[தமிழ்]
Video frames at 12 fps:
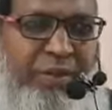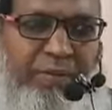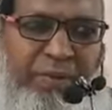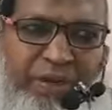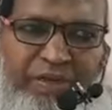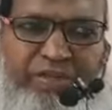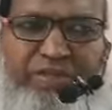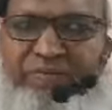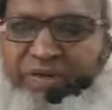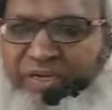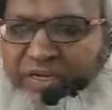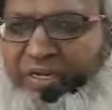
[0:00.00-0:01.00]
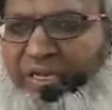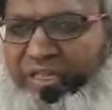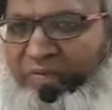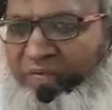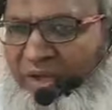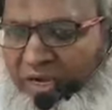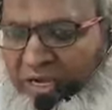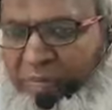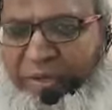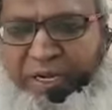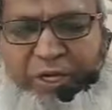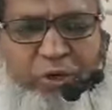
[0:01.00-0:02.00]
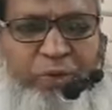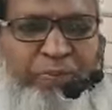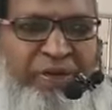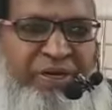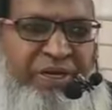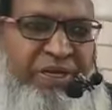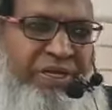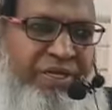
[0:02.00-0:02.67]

பார்த்து விட்டு அந்த வாலிபரை கூப்பிட்டு